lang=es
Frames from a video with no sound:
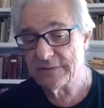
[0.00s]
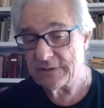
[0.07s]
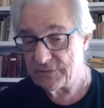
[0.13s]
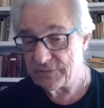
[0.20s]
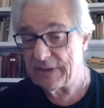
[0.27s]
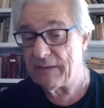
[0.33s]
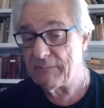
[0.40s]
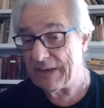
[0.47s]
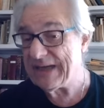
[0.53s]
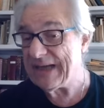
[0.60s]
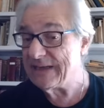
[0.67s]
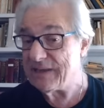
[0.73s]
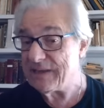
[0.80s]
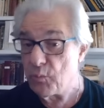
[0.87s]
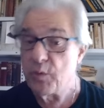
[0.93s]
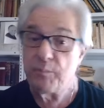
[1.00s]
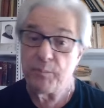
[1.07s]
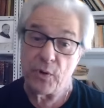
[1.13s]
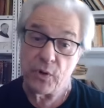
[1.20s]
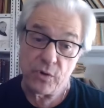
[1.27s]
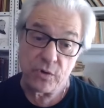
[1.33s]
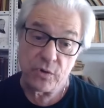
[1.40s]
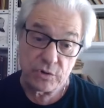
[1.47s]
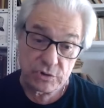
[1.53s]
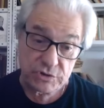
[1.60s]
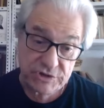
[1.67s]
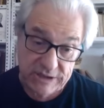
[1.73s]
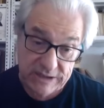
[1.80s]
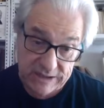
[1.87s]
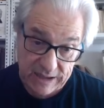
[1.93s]
Es una variante muy poco
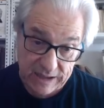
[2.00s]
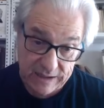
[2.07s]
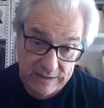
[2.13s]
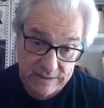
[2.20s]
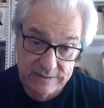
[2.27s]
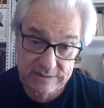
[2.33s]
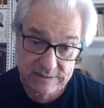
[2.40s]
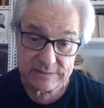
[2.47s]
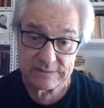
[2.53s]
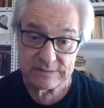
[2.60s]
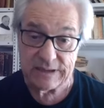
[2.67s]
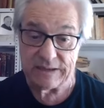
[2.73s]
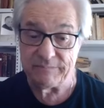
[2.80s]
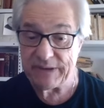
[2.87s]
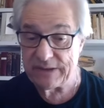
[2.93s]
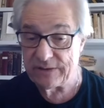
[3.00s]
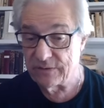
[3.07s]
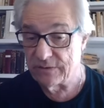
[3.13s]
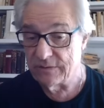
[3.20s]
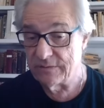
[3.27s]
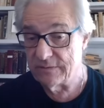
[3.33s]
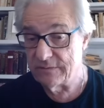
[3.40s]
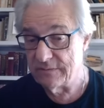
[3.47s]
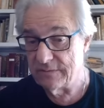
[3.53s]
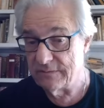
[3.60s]
conocida del mito